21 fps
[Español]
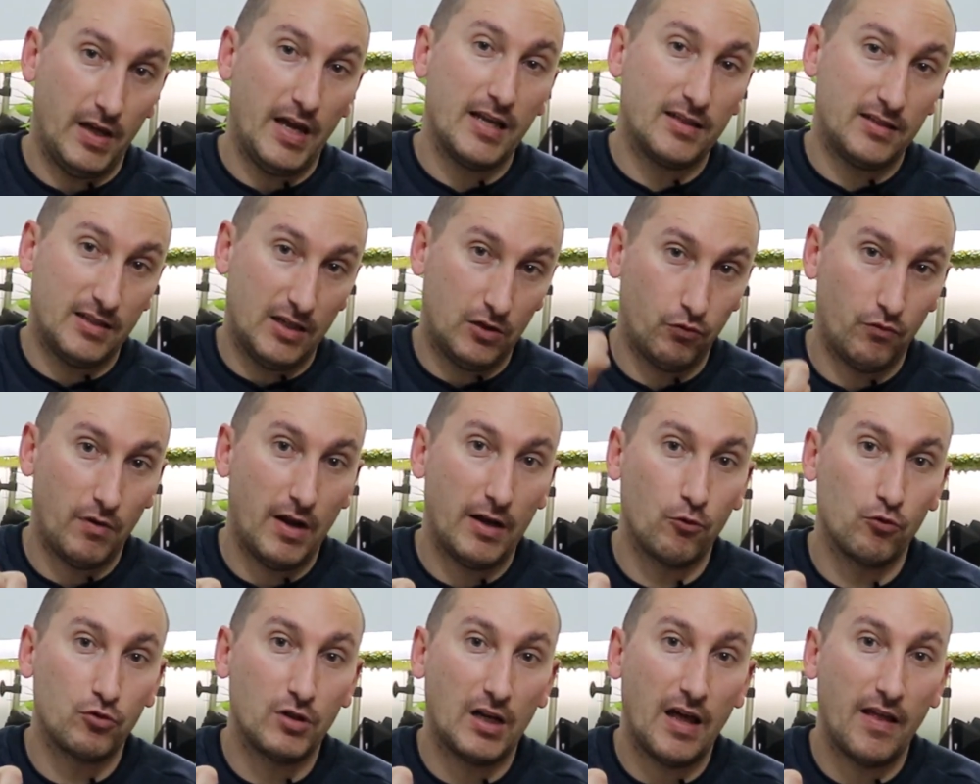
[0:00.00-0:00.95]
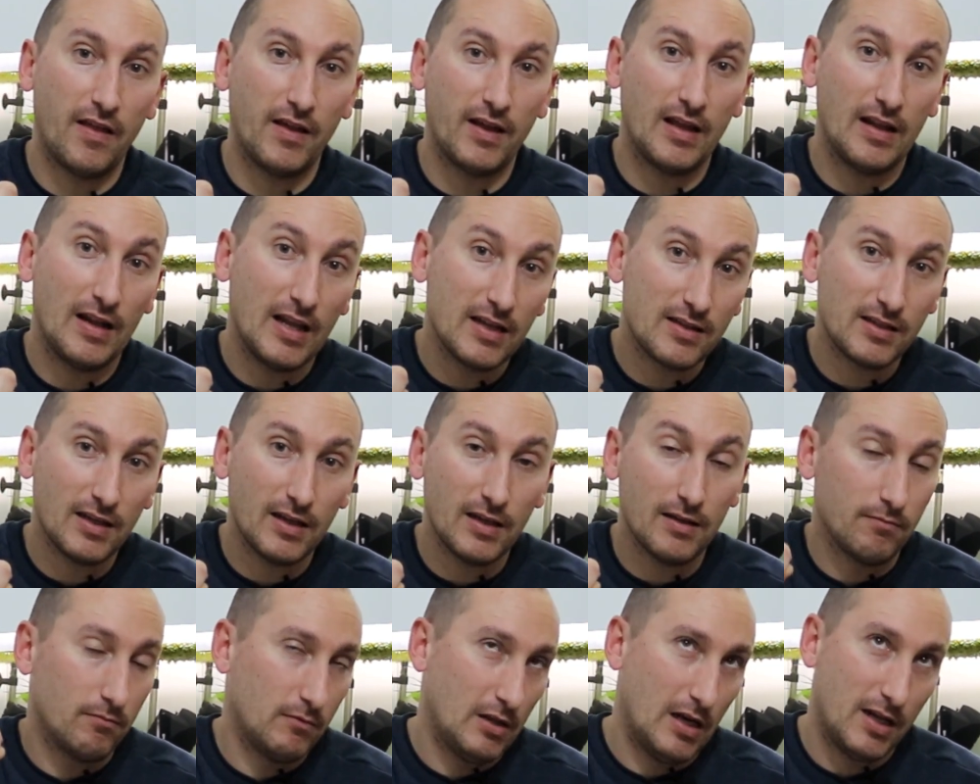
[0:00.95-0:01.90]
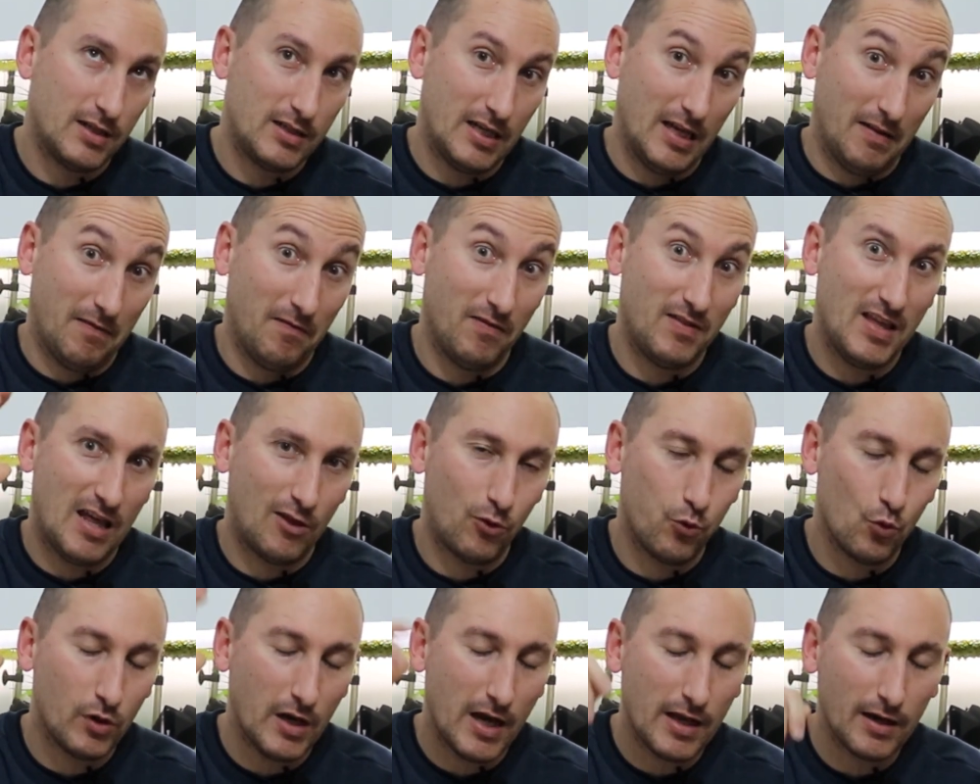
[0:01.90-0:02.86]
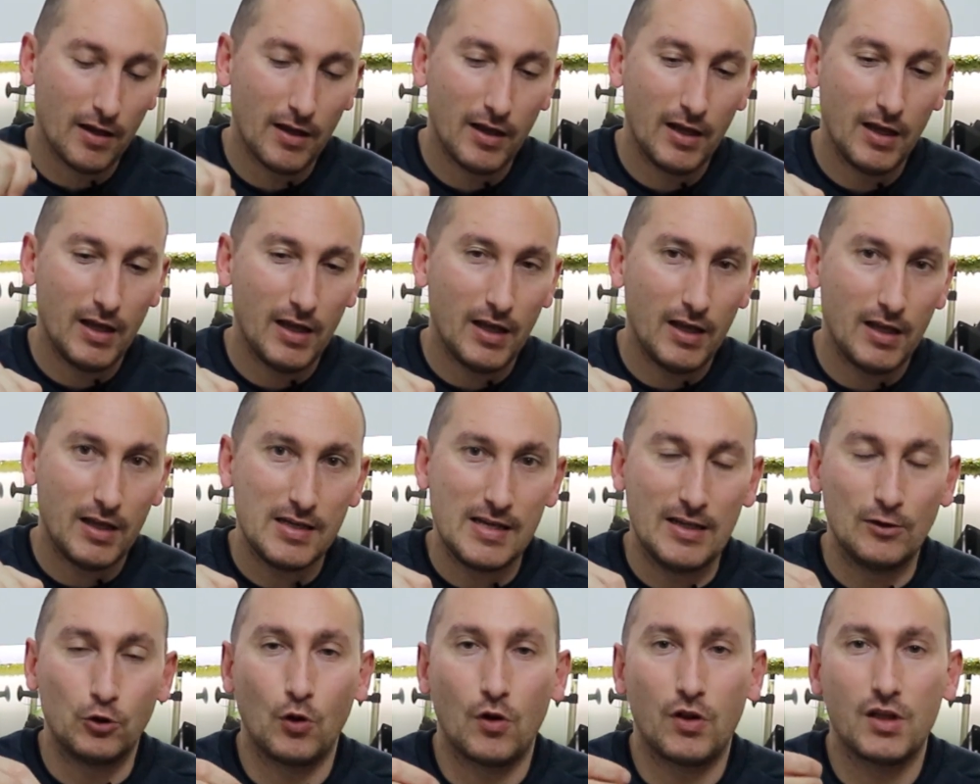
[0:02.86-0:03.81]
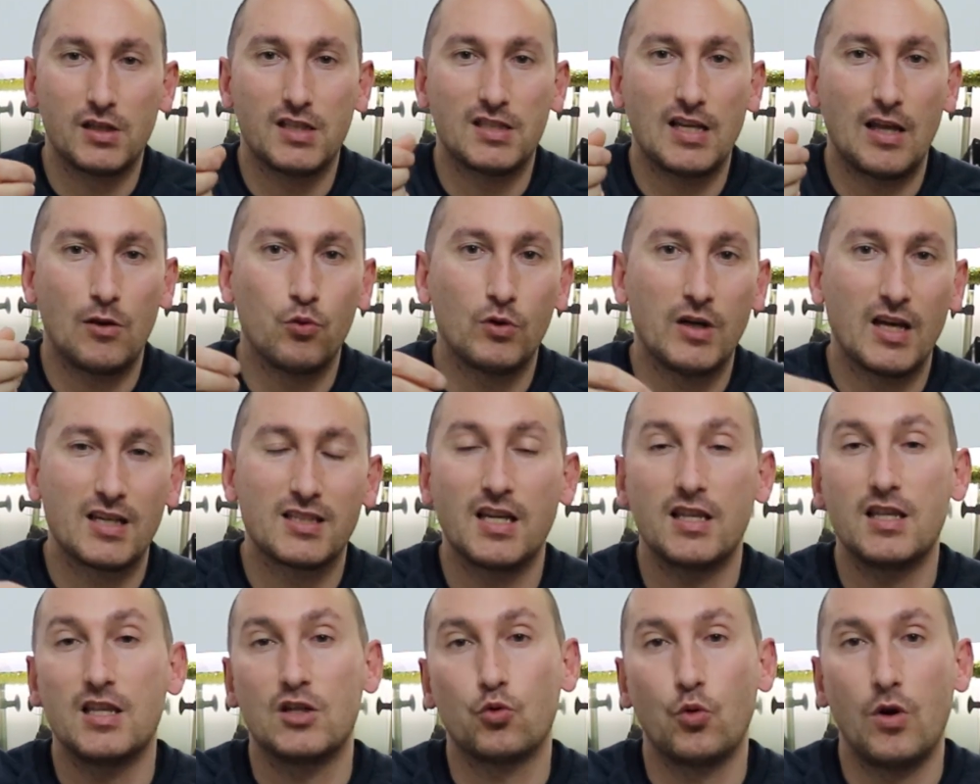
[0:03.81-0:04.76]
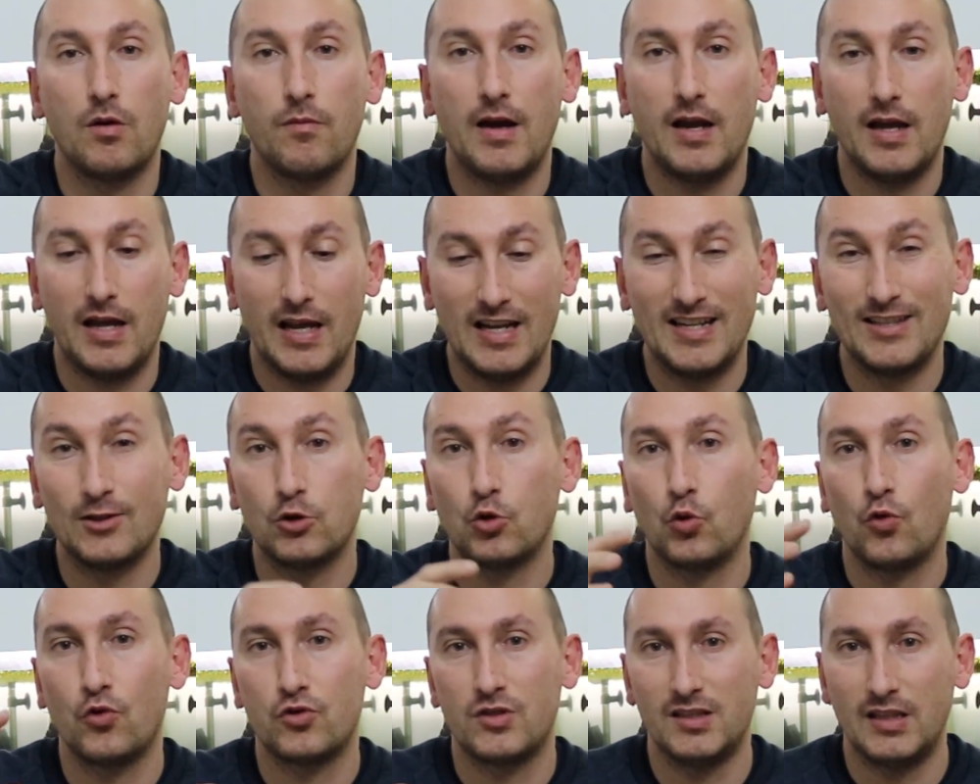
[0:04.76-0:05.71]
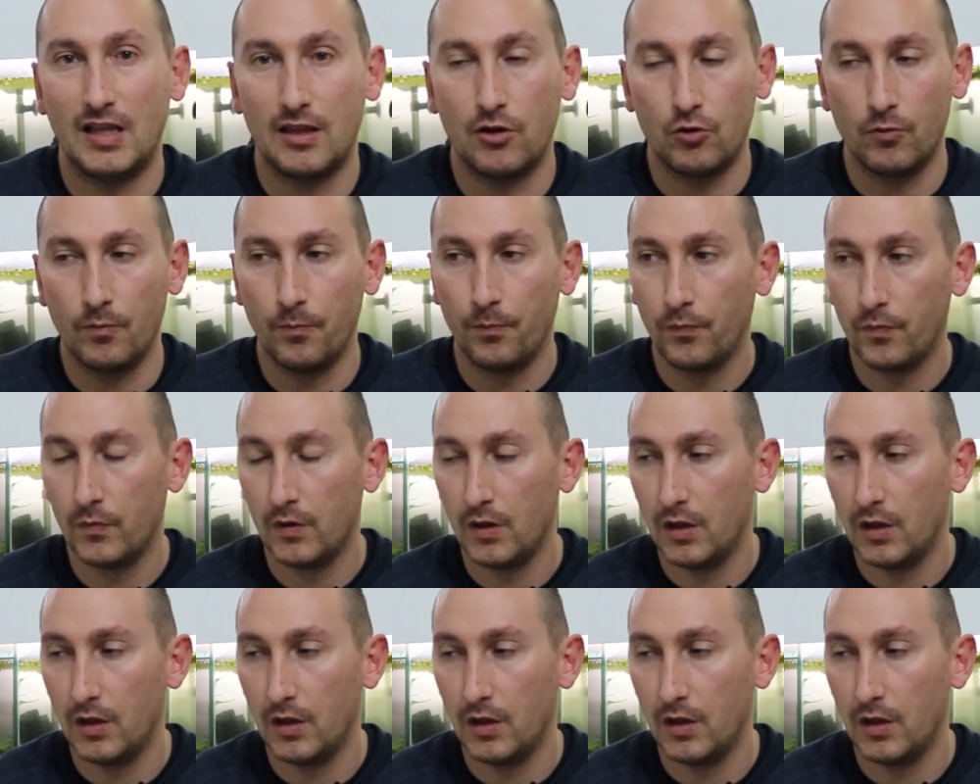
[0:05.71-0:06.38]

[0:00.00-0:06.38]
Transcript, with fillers: eches una cucharada de leche, de leche, de azúcar y entonces ese azúcar se disuelva en todo ese tazón.